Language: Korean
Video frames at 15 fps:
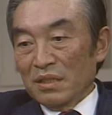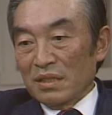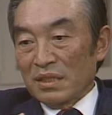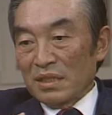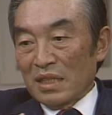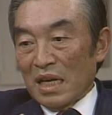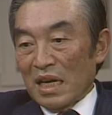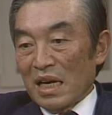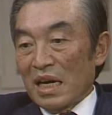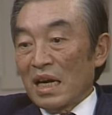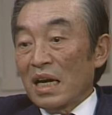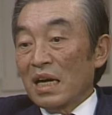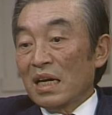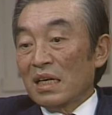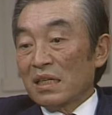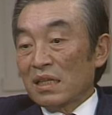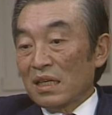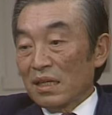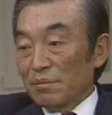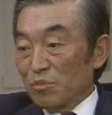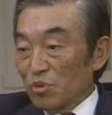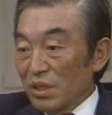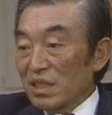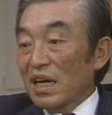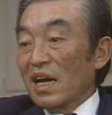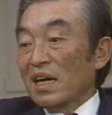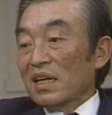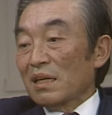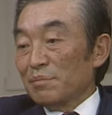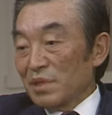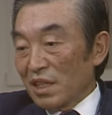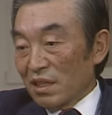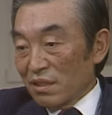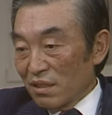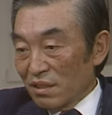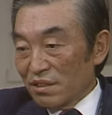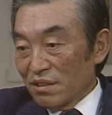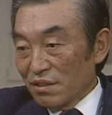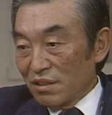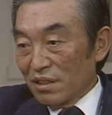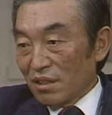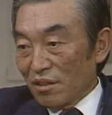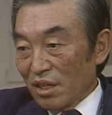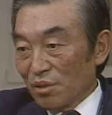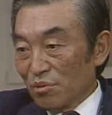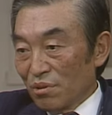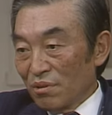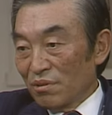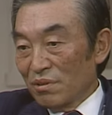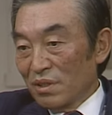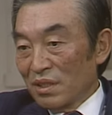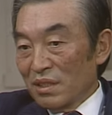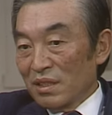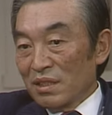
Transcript: 사람 우리 사람이라는 걸 전제로 하고 아하.